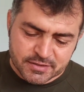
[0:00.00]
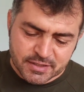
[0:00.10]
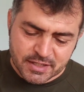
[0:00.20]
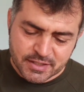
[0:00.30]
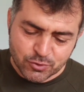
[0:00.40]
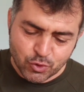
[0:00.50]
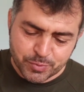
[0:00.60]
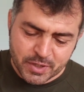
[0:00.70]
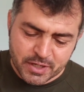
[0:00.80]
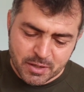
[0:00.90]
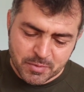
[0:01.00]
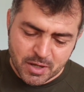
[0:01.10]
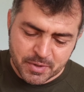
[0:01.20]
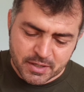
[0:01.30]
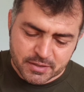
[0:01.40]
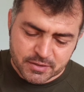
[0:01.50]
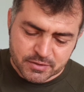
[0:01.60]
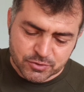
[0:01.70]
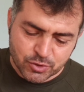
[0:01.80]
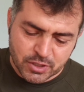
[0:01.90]
Zaten toprağı nemli ama
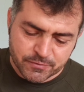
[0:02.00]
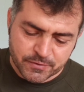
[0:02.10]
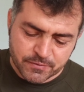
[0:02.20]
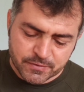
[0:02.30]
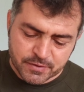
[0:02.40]
çok hafif.